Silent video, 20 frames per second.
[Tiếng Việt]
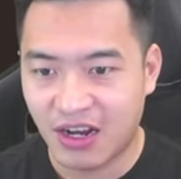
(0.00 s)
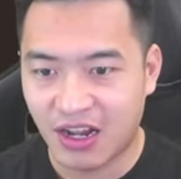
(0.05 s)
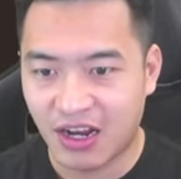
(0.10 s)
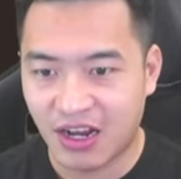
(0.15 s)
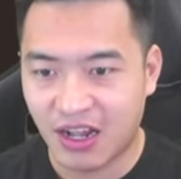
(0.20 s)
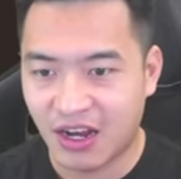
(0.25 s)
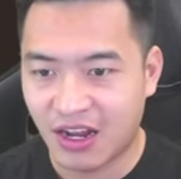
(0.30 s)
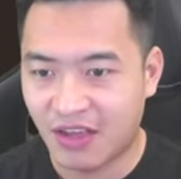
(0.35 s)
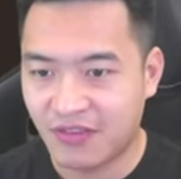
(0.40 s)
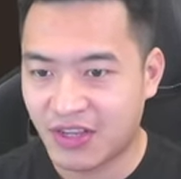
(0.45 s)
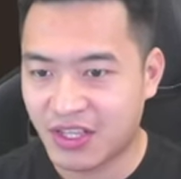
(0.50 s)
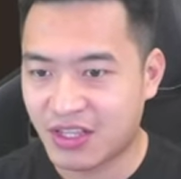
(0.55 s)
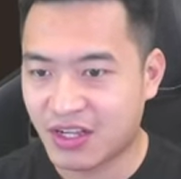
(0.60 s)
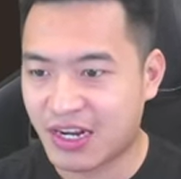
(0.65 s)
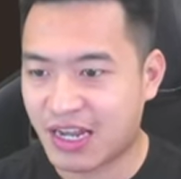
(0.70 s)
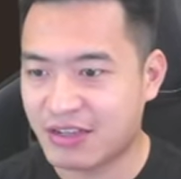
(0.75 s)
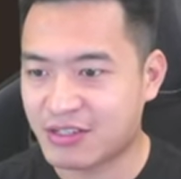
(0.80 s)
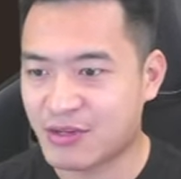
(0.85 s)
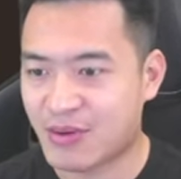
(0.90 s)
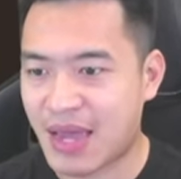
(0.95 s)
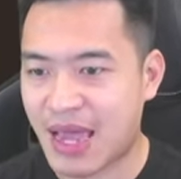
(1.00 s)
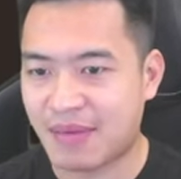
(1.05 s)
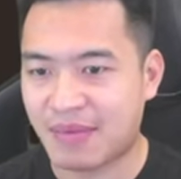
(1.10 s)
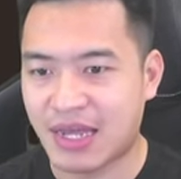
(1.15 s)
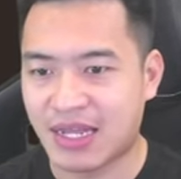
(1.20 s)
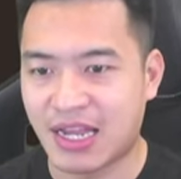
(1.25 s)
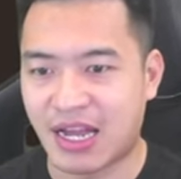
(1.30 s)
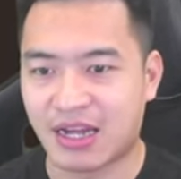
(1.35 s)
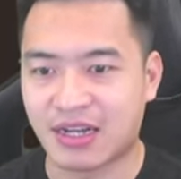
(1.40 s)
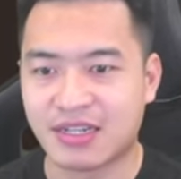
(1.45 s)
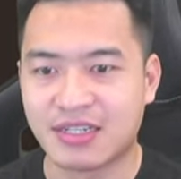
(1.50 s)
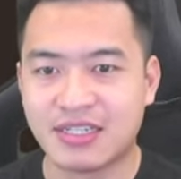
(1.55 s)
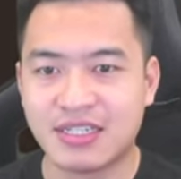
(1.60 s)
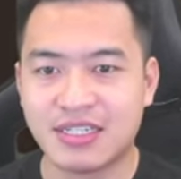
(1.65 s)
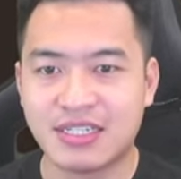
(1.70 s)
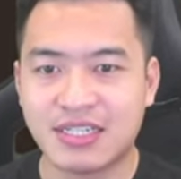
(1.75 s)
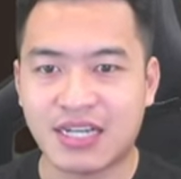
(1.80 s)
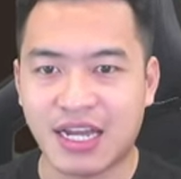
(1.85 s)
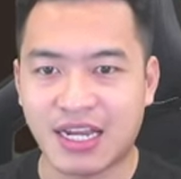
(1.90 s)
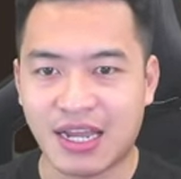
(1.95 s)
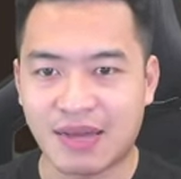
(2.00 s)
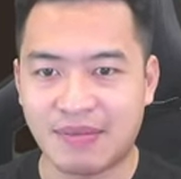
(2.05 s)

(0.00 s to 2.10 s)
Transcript: lấy, lấy, vị tướng nào trong hai em này nhỉ anh em